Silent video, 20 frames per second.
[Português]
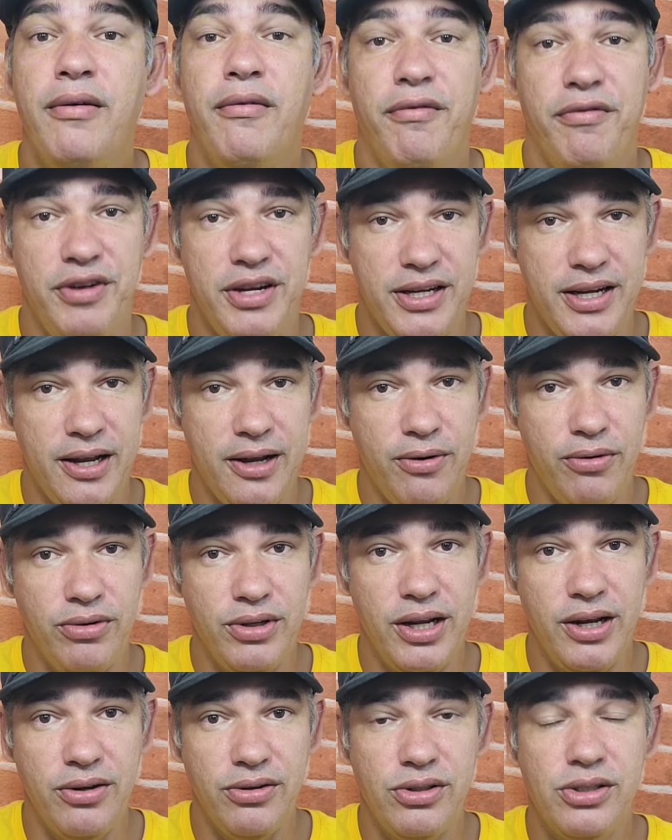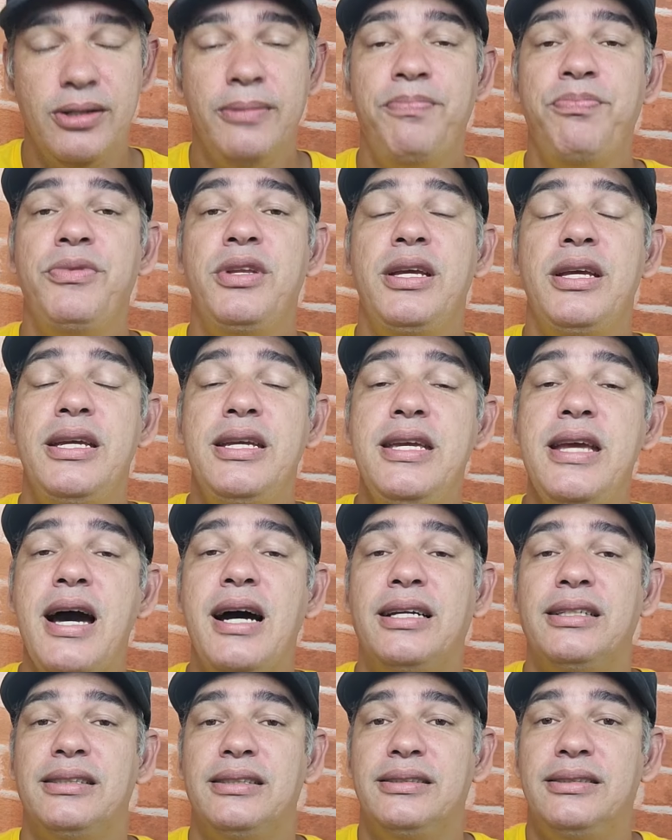Fiquem com Deus e
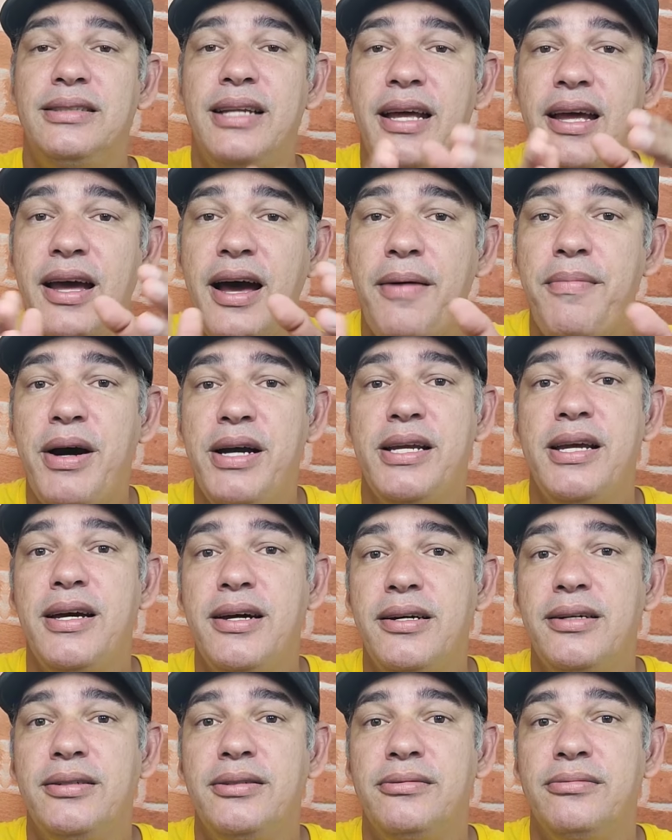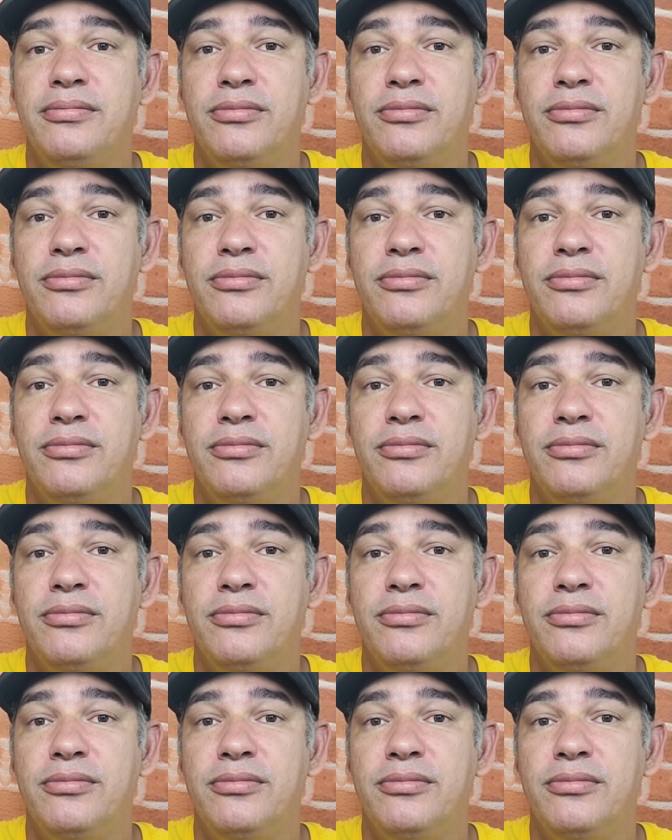até amanhã